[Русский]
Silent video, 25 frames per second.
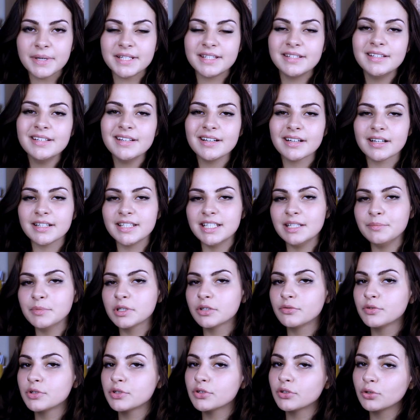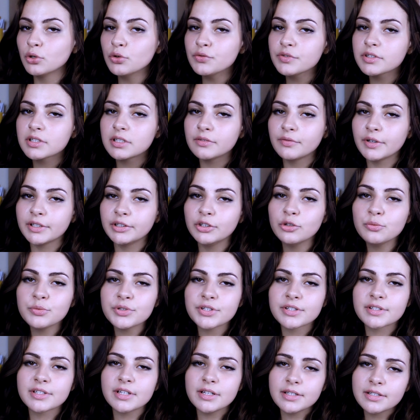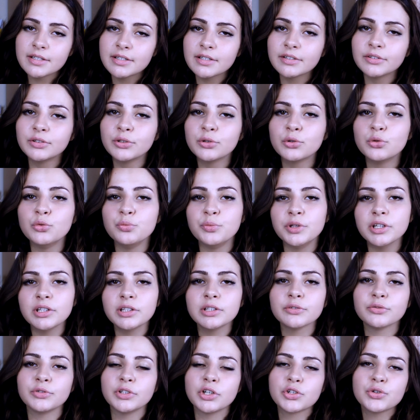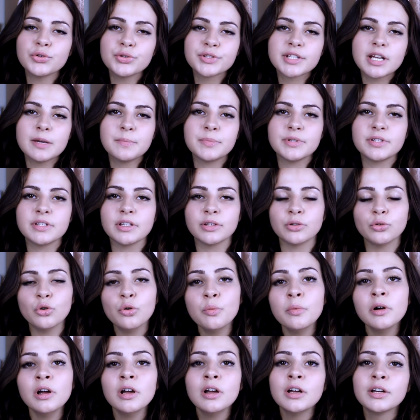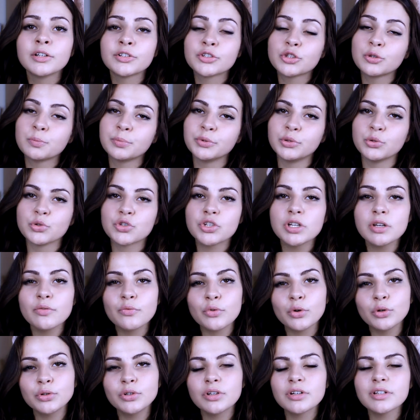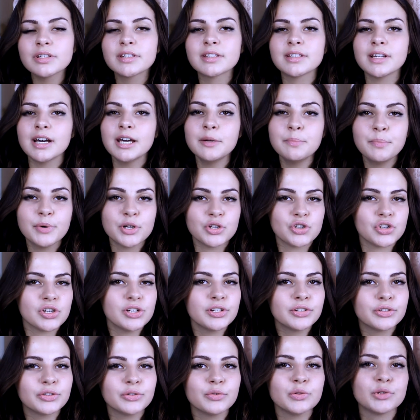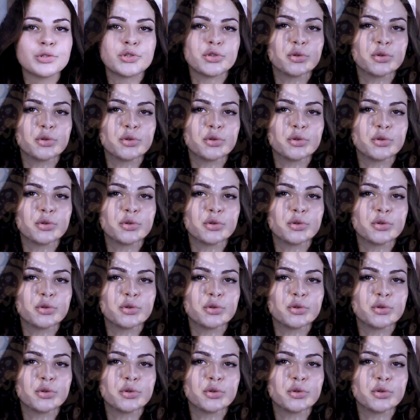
Позднее академик Веселовский в одном из царских документов нашел запись о том, что по душе Федора царь пожертвовал